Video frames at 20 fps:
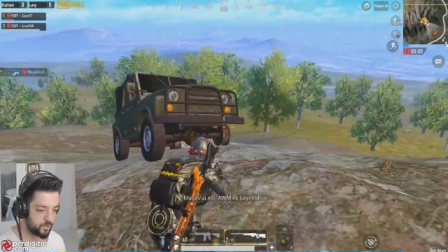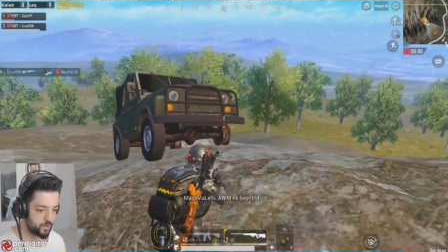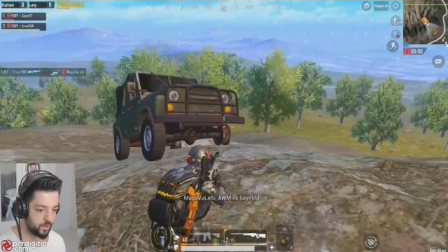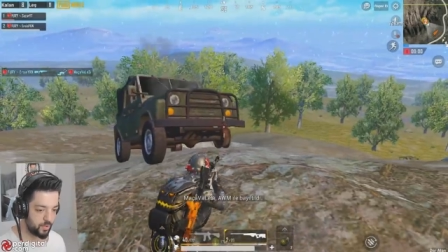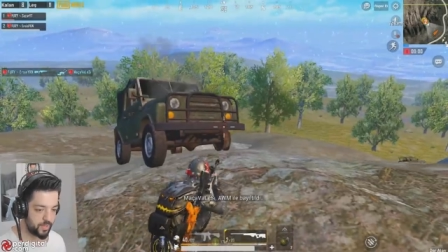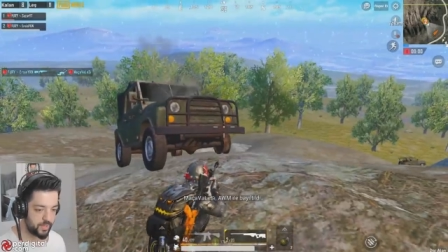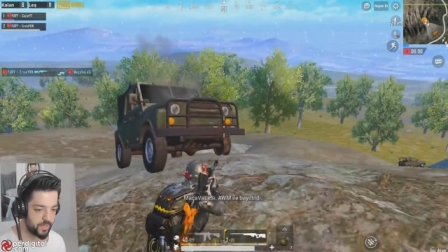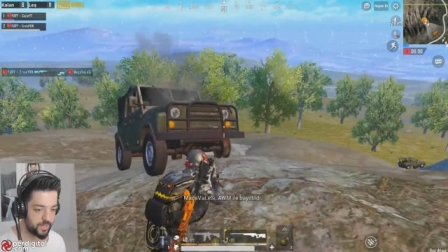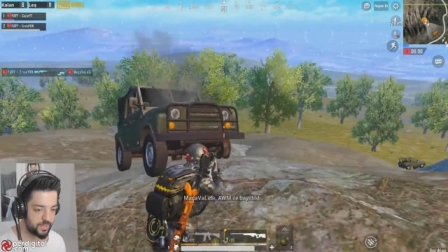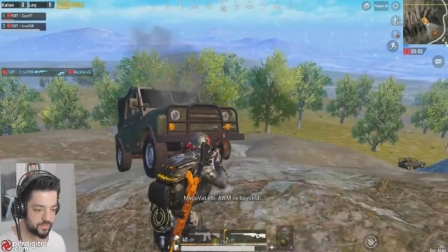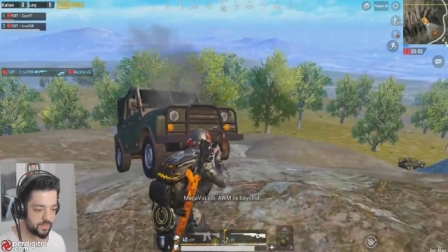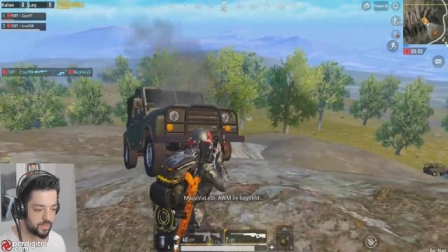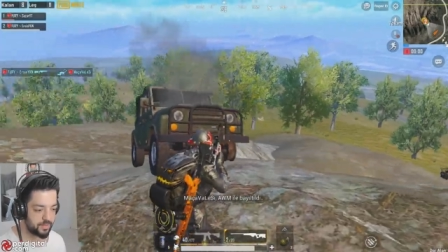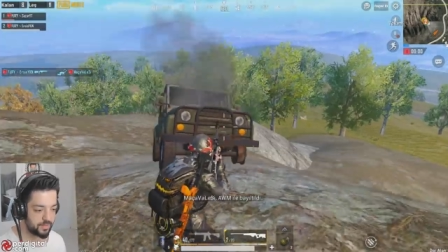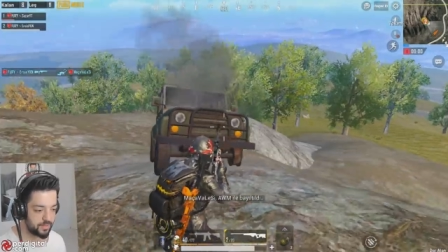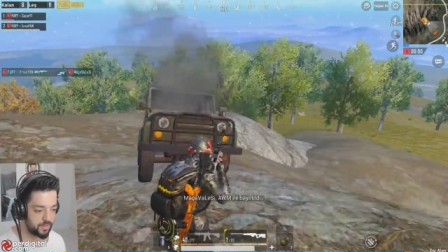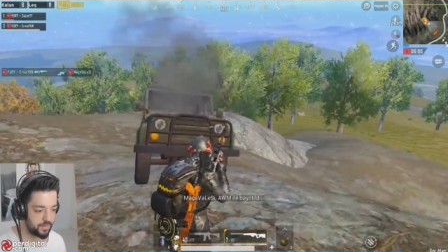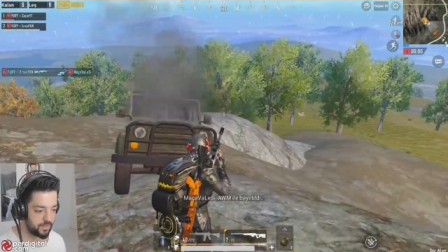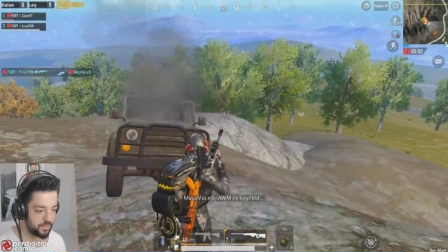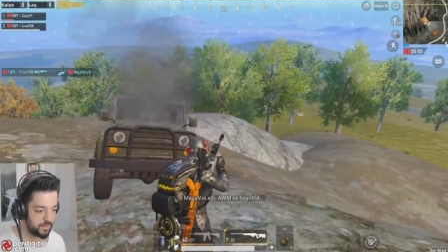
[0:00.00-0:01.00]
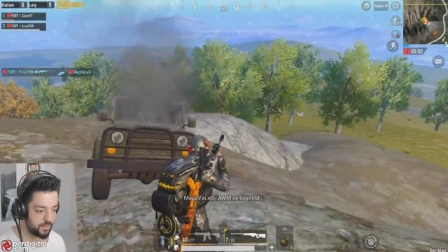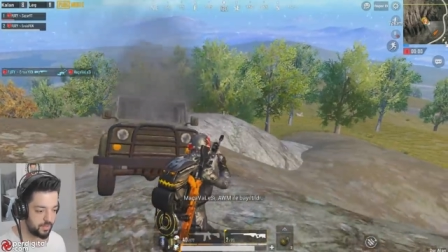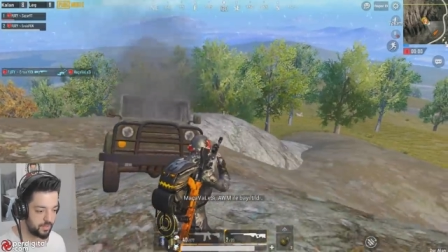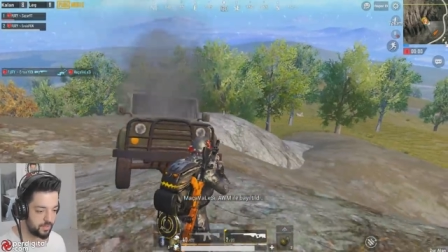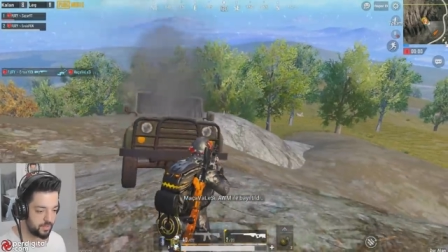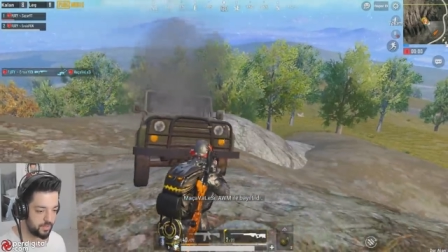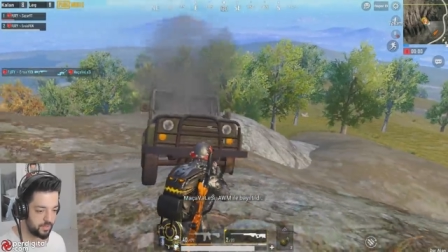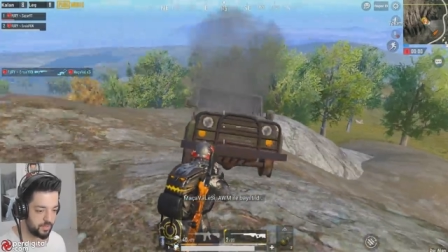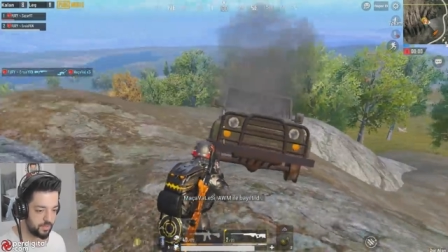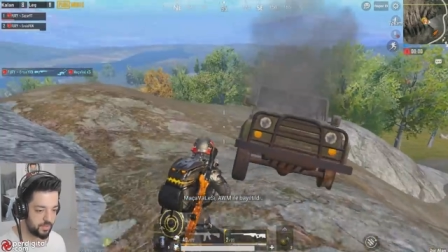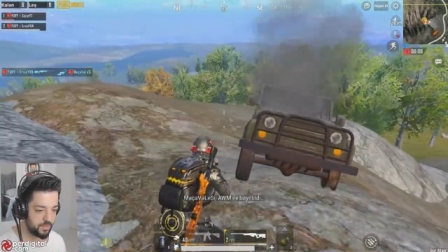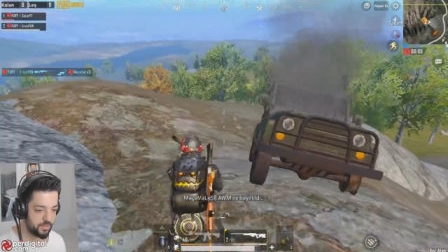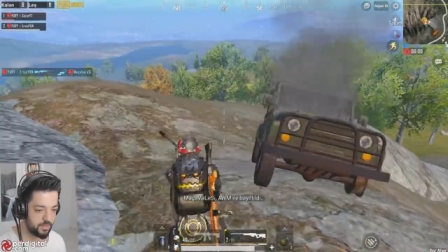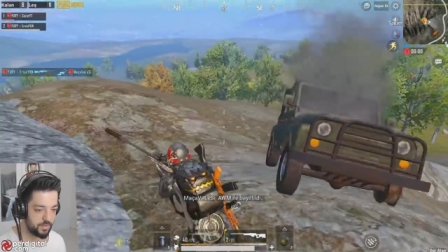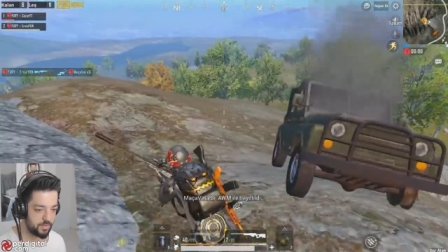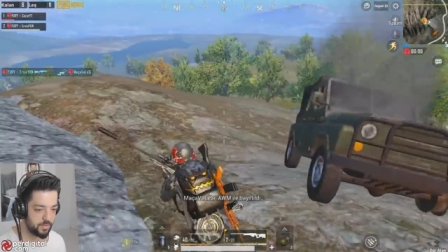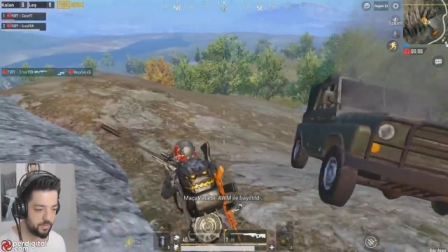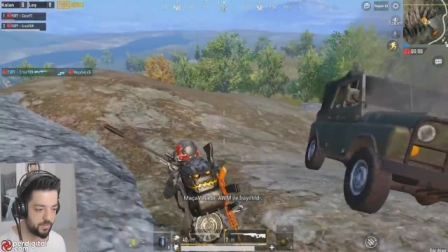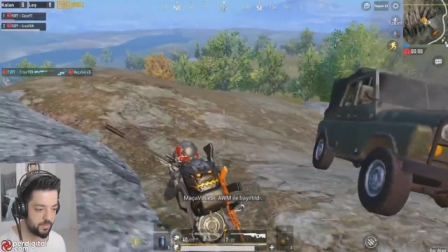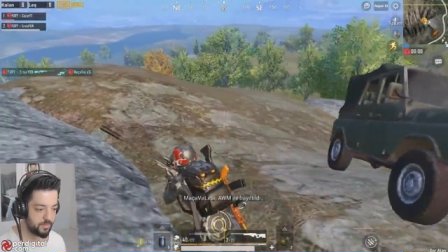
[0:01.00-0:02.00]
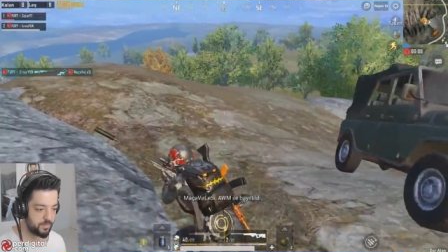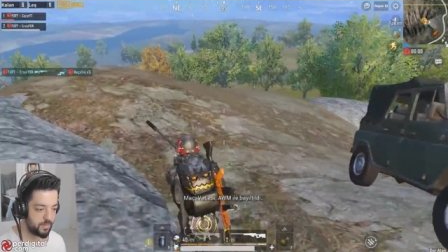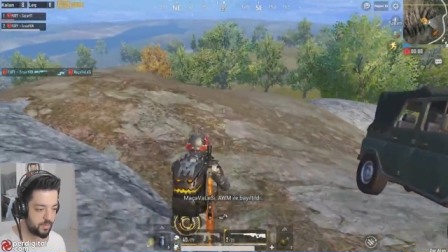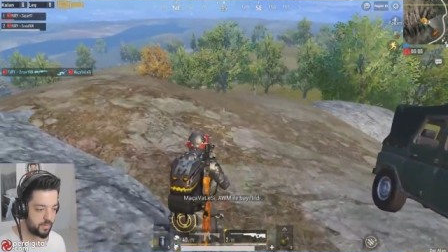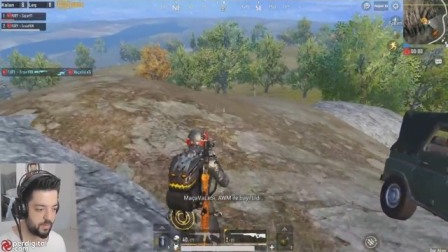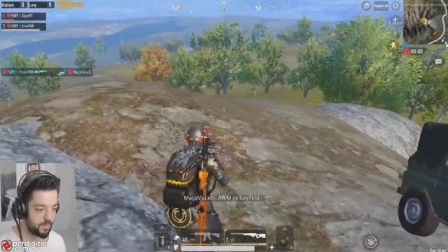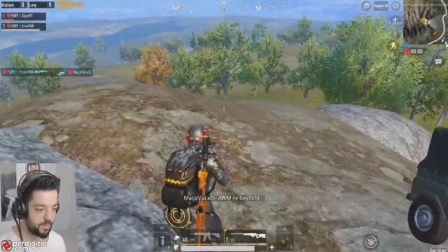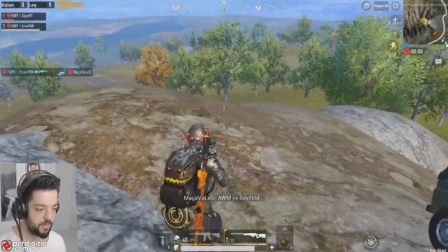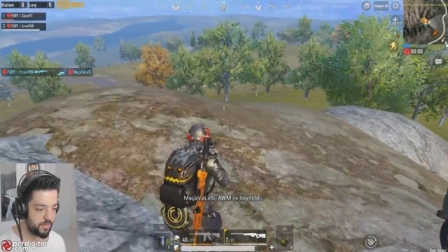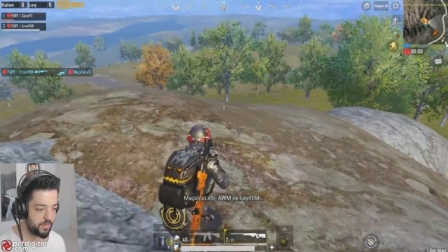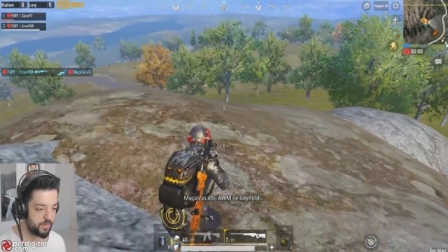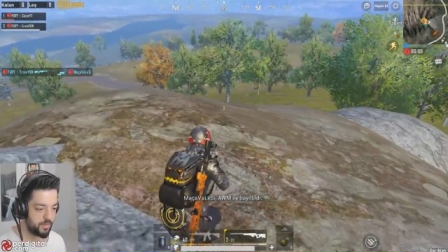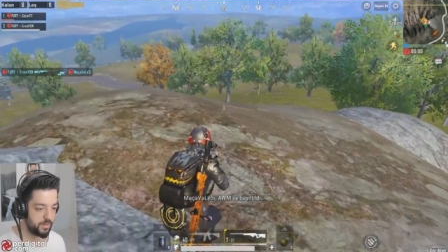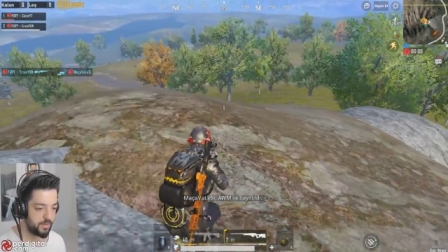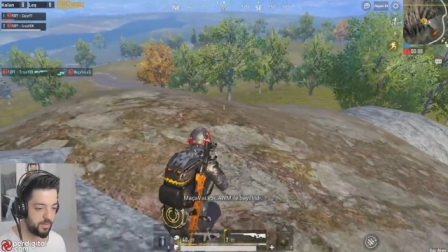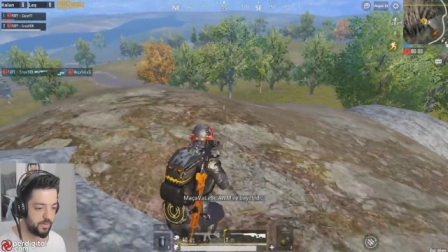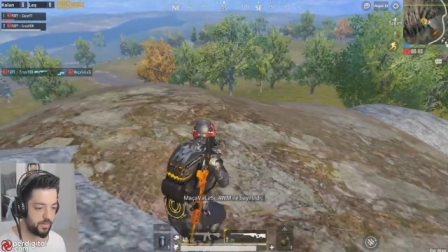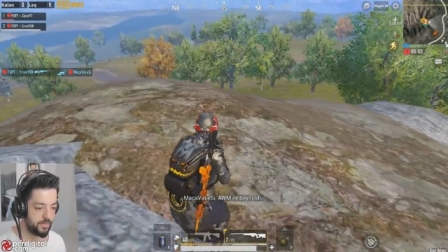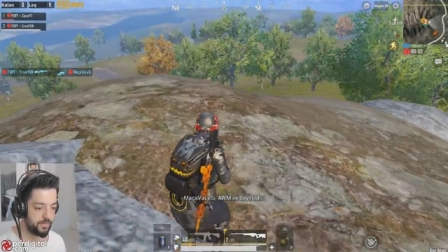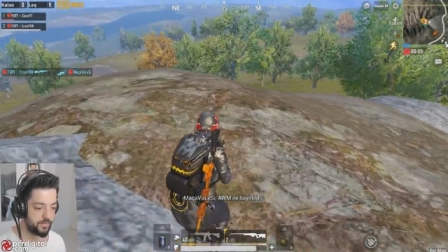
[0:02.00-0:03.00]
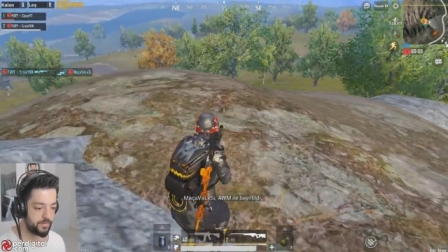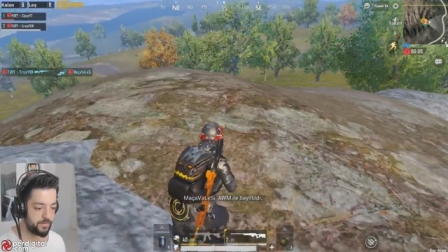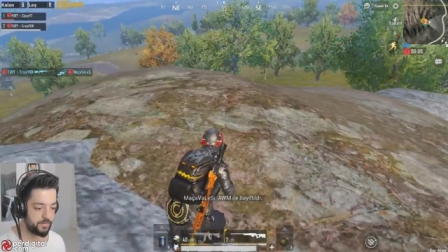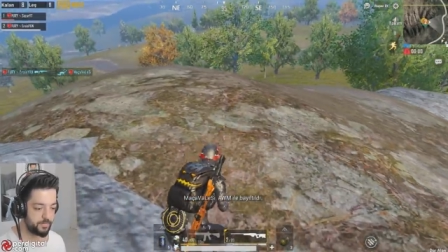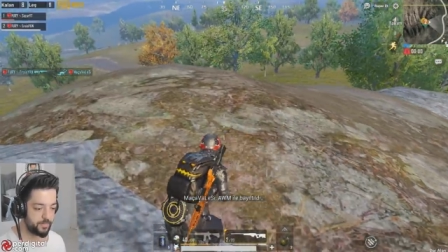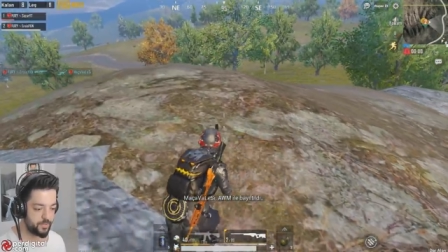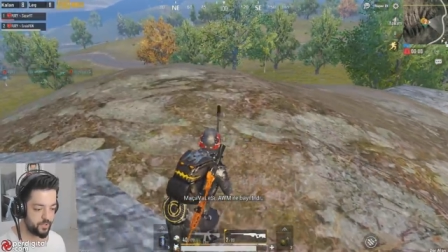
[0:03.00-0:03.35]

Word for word: Şöyle gel sen de. Aa,